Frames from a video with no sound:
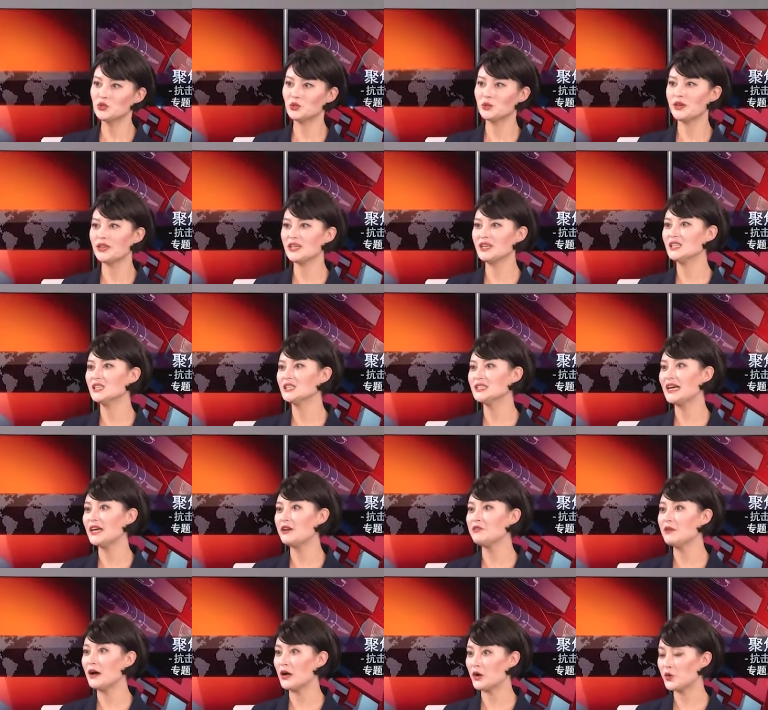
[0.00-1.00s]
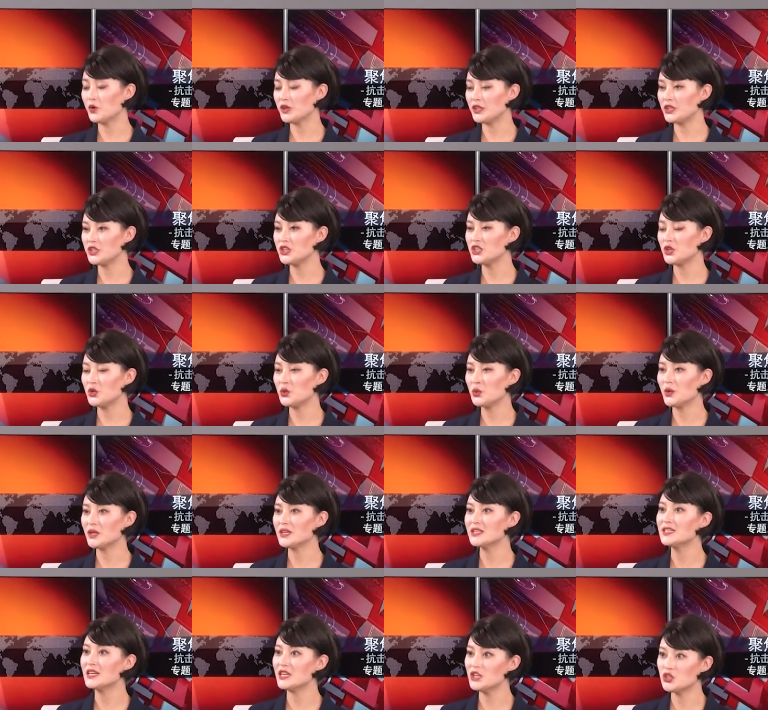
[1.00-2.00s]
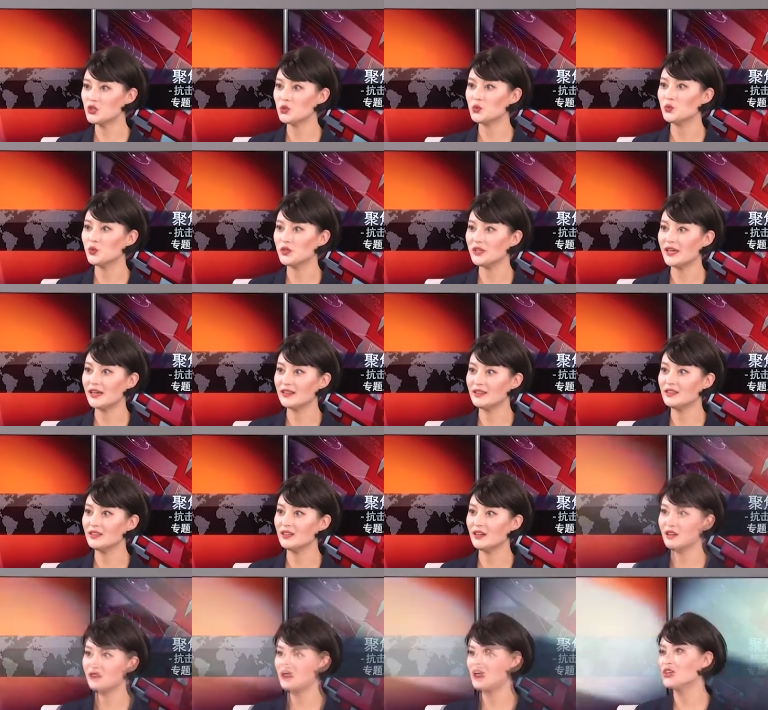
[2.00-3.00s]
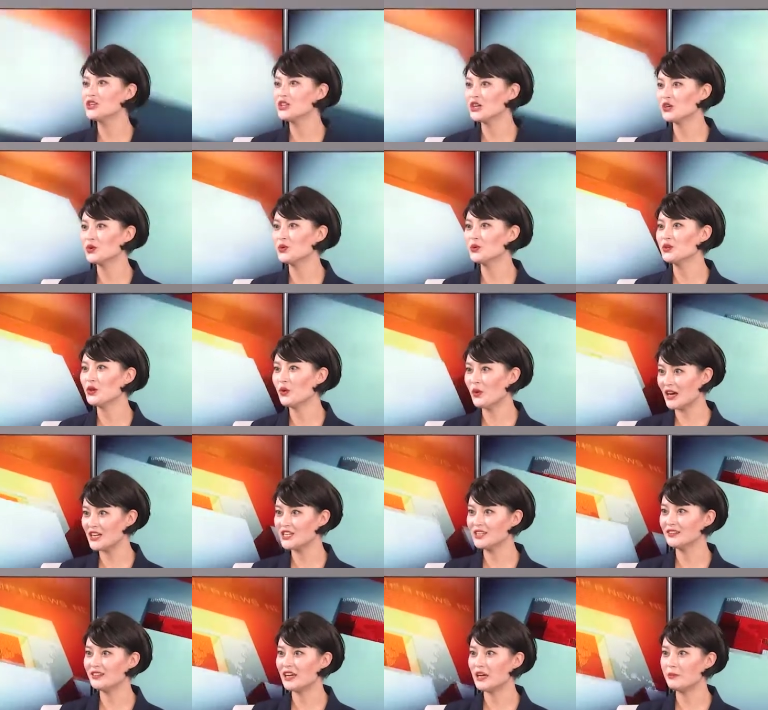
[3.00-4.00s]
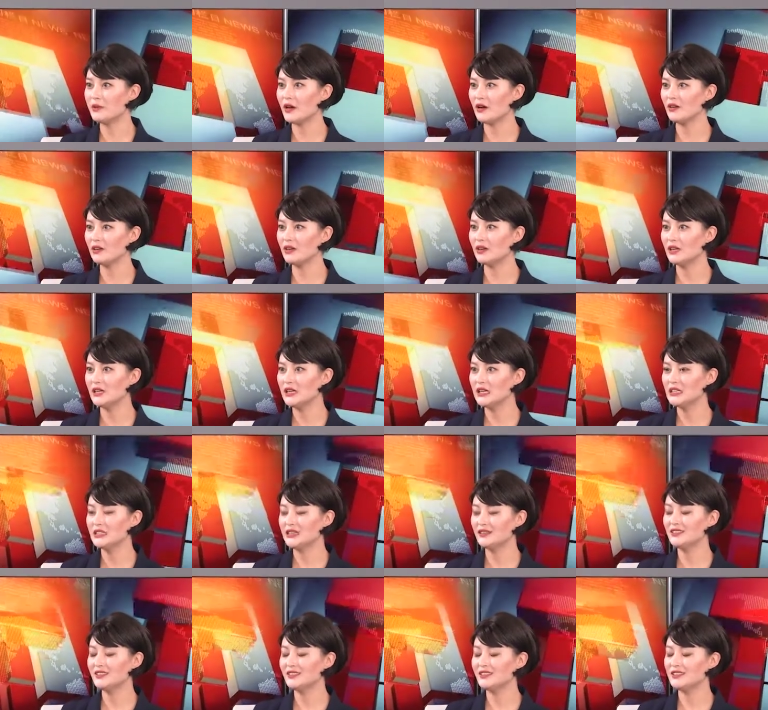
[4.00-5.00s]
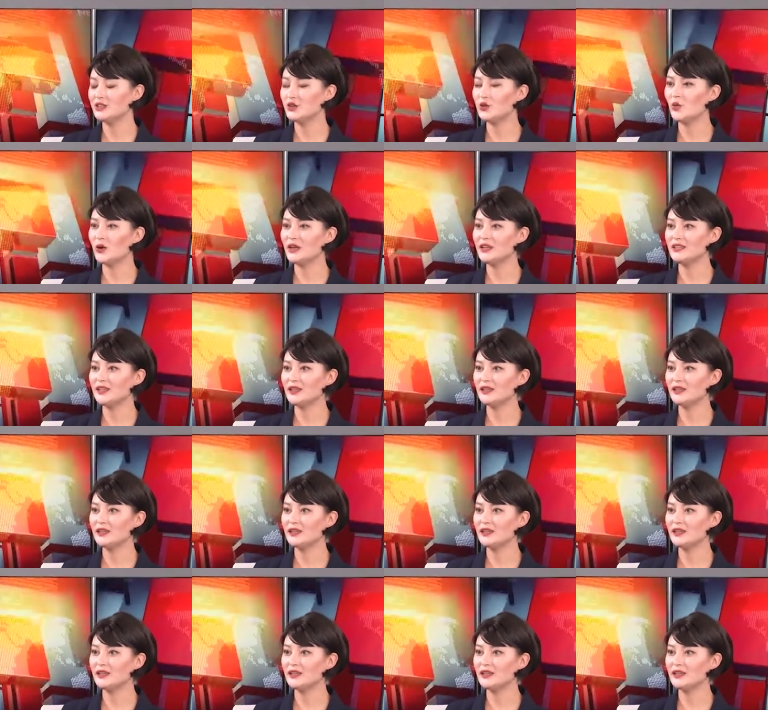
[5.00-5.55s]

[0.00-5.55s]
为一个在法国已经生活了三十五年的成功的华商代表了，相信您的观点